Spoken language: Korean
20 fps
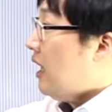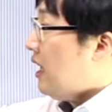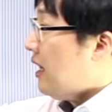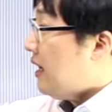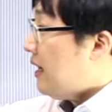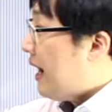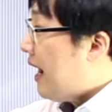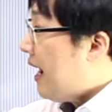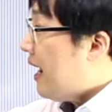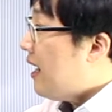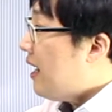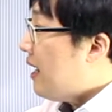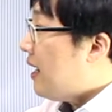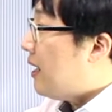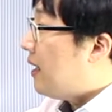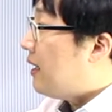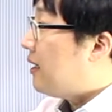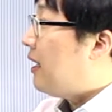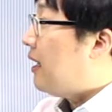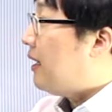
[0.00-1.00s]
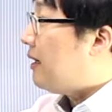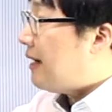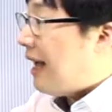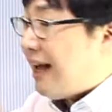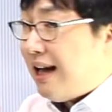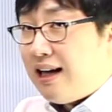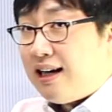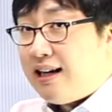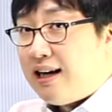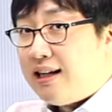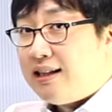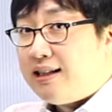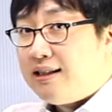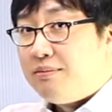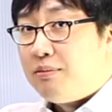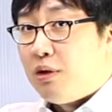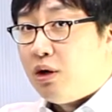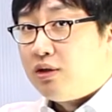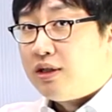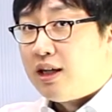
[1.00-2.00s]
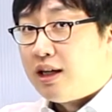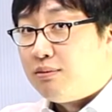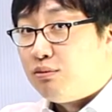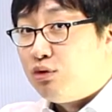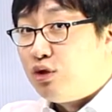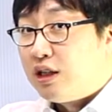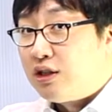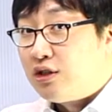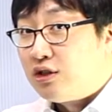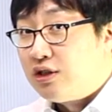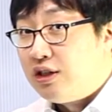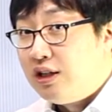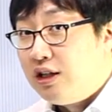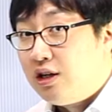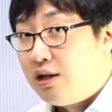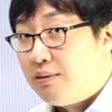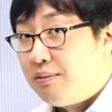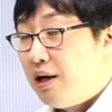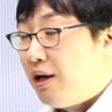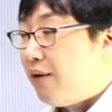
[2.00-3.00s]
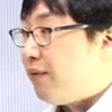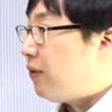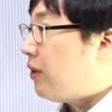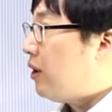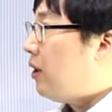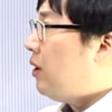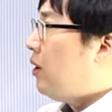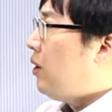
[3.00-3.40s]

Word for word: 내 그러니까 나라는 명사가 문장에서 쓰이려면